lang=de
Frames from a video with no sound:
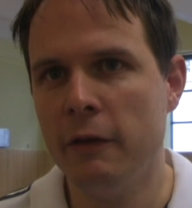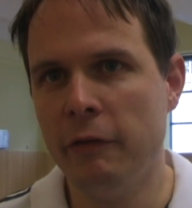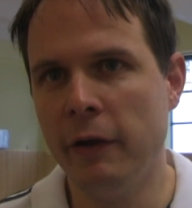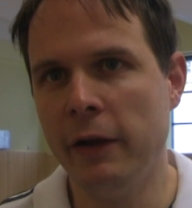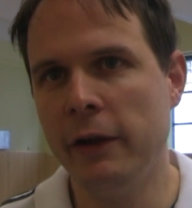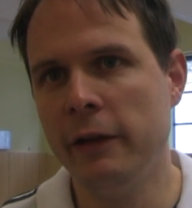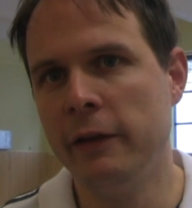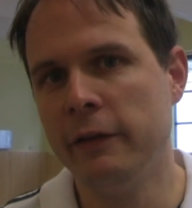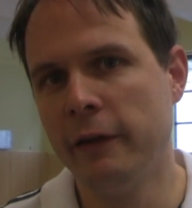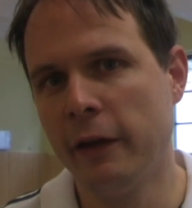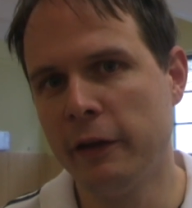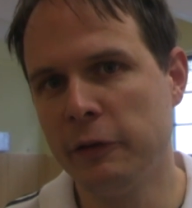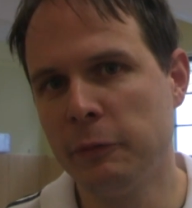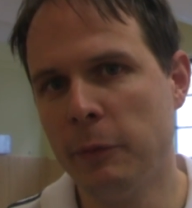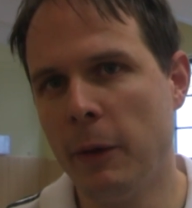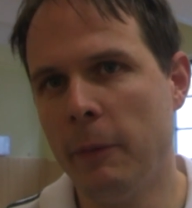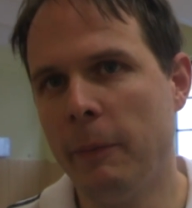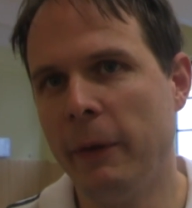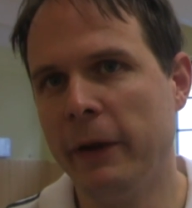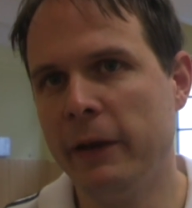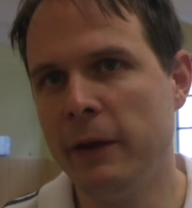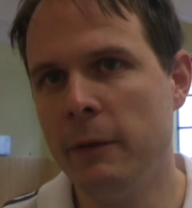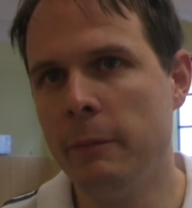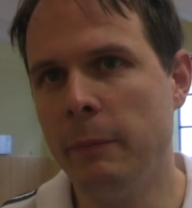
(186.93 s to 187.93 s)
weil, sage ich
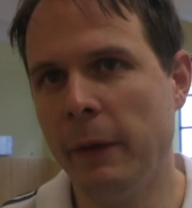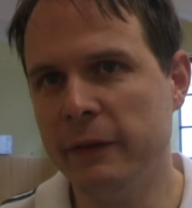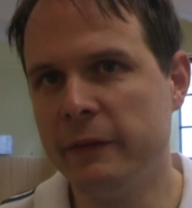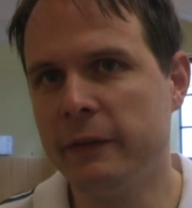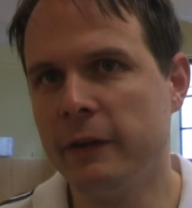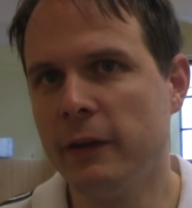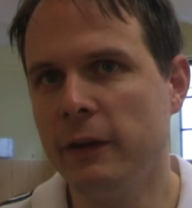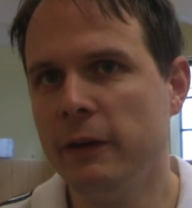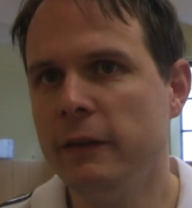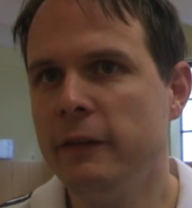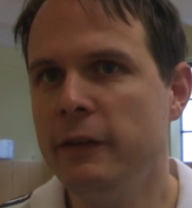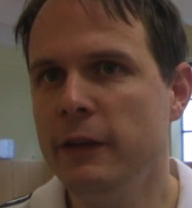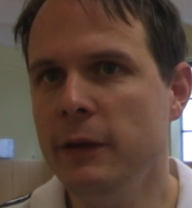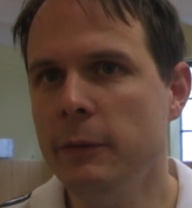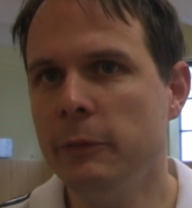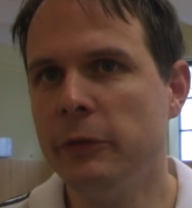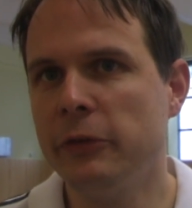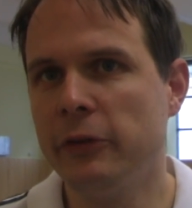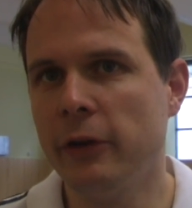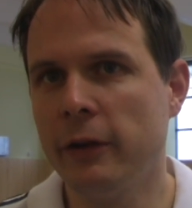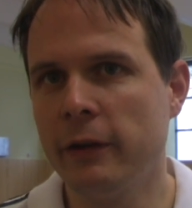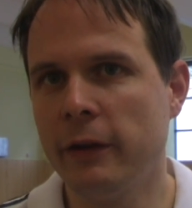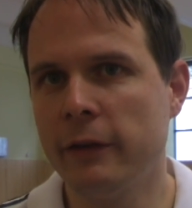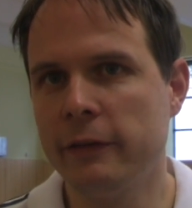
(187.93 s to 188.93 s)
mal, bei den besseren
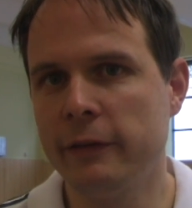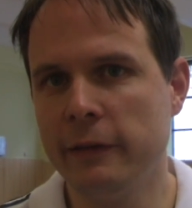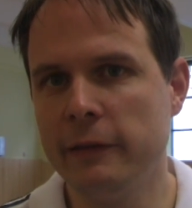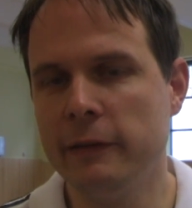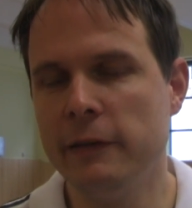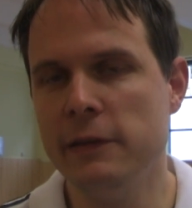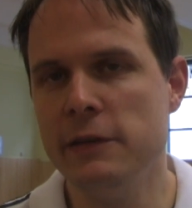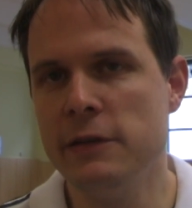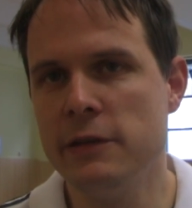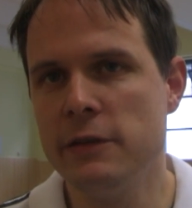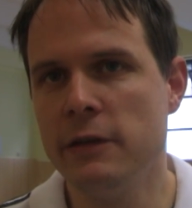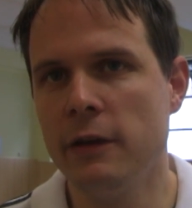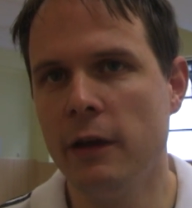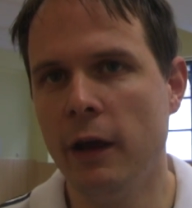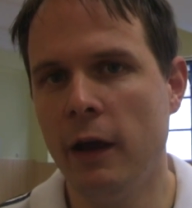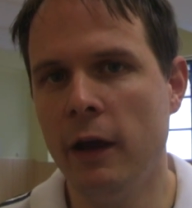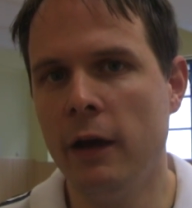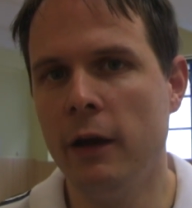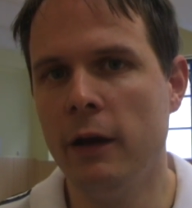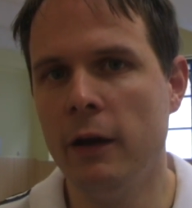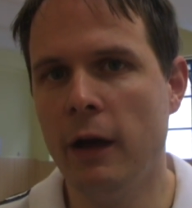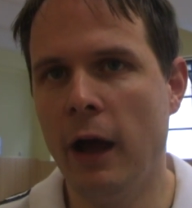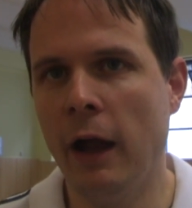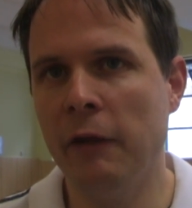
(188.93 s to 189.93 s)
Teams dann tatsächlich
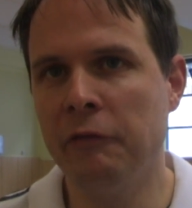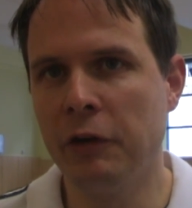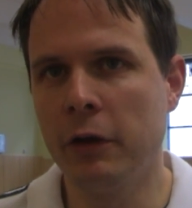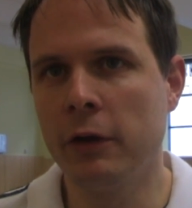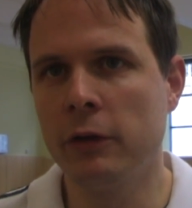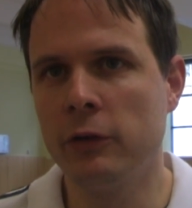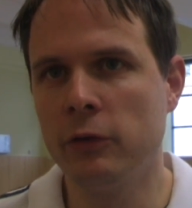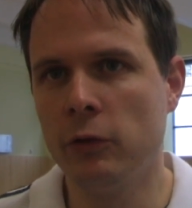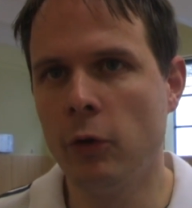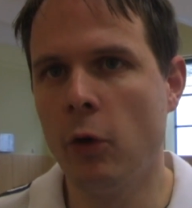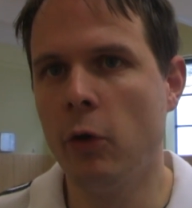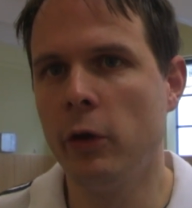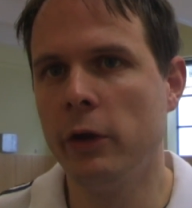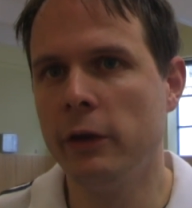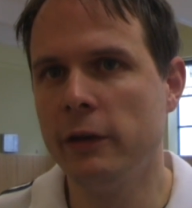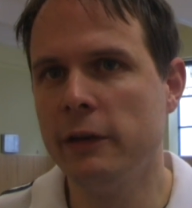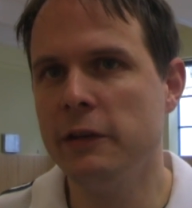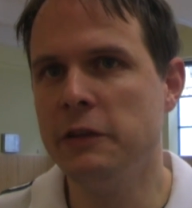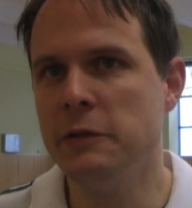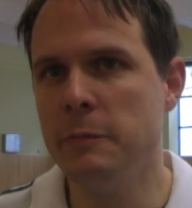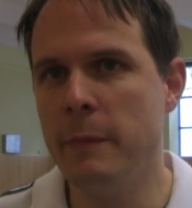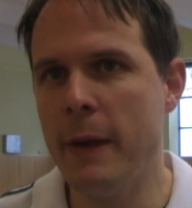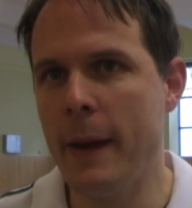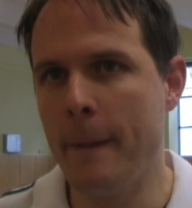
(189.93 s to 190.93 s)
äh, einfach
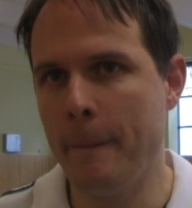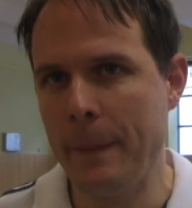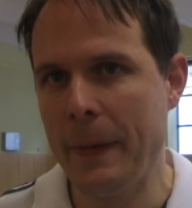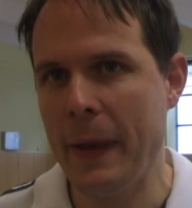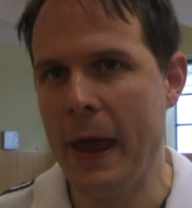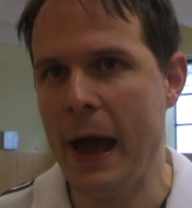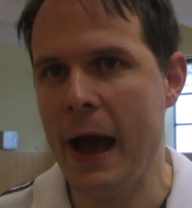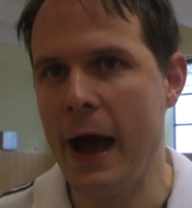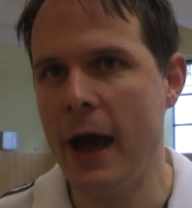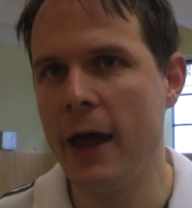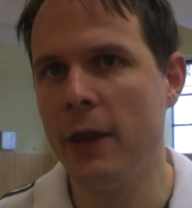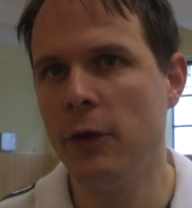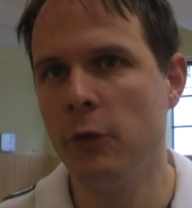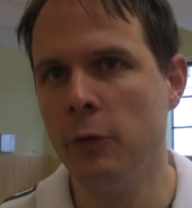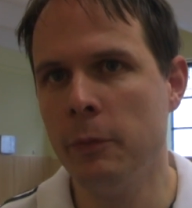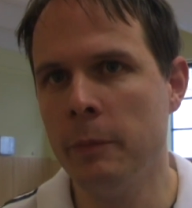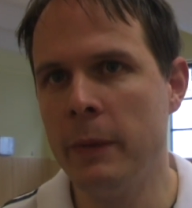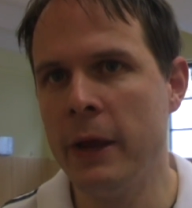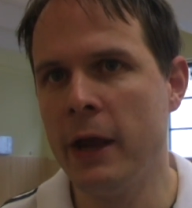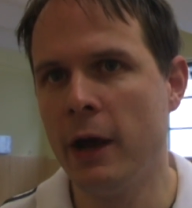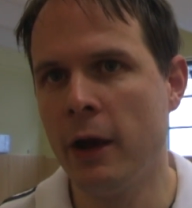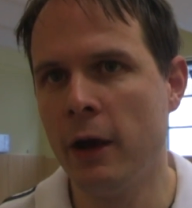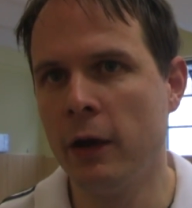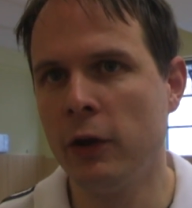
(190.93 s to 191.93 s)
deutlich mehr Plan
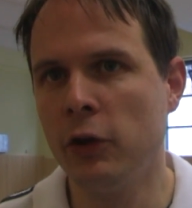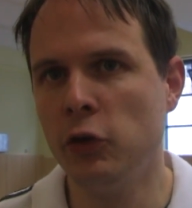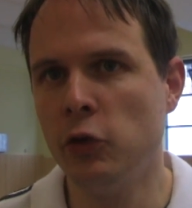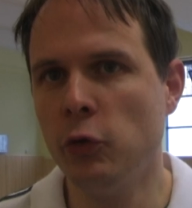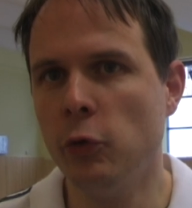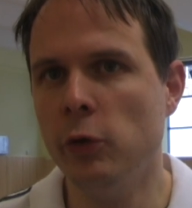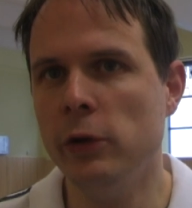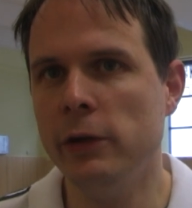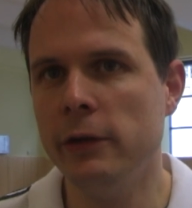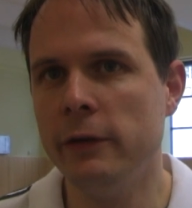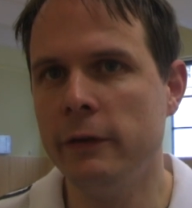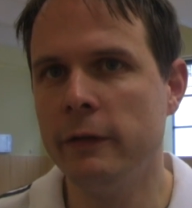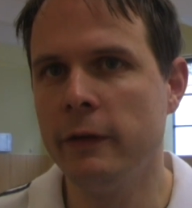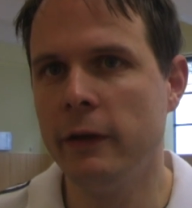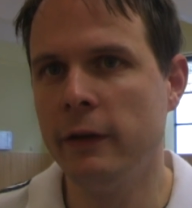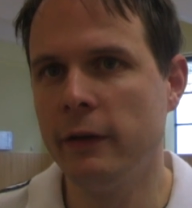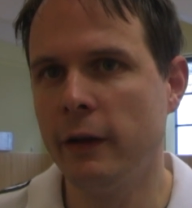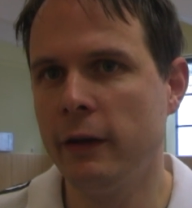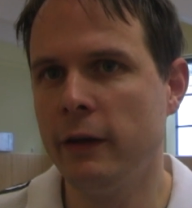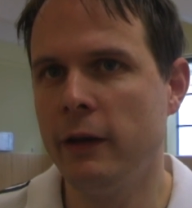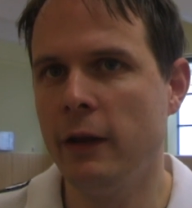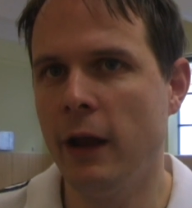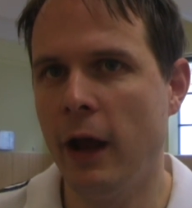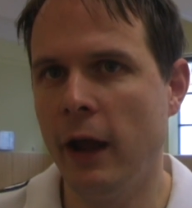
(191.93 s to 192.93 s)
und mehr Geduld
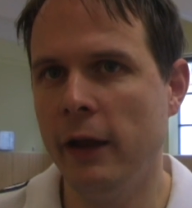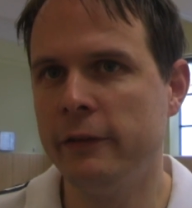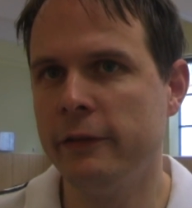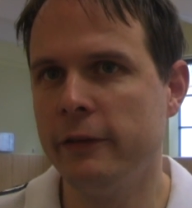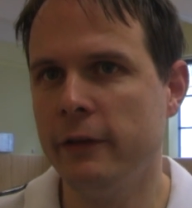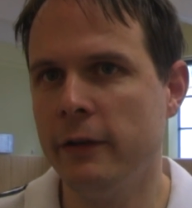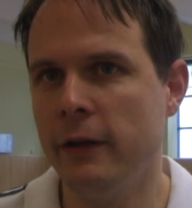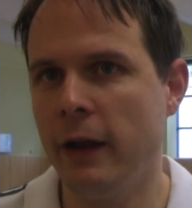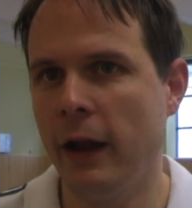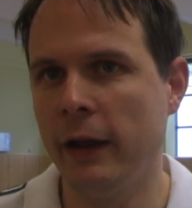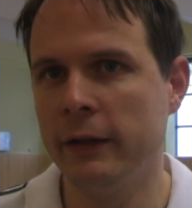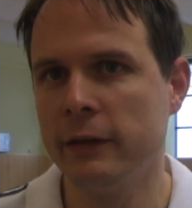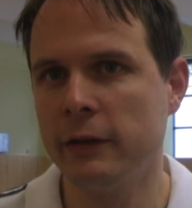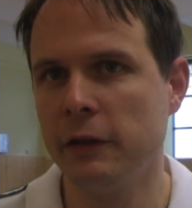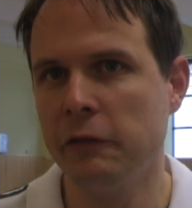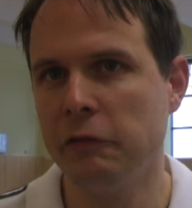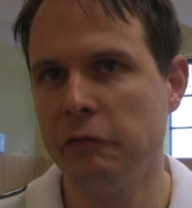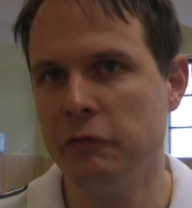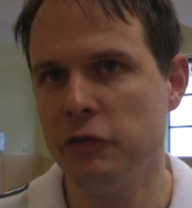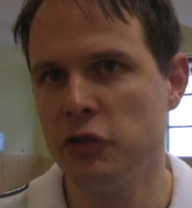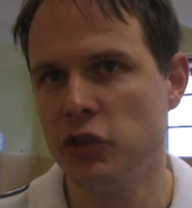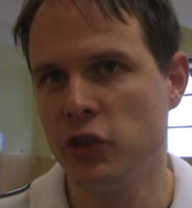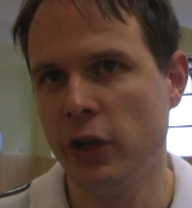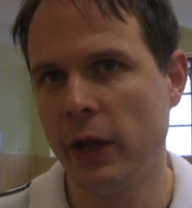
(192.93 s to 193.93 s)
hinter den einzelnen
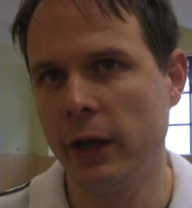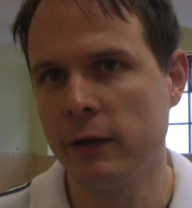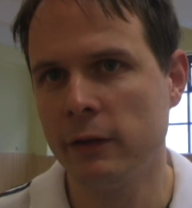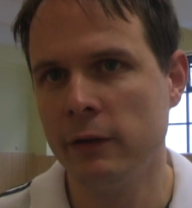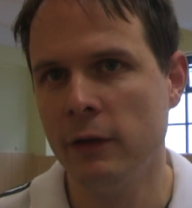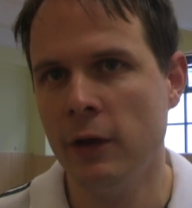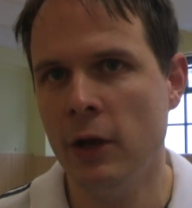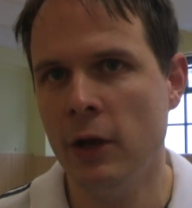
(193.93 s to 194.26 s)
Angriffen steckt.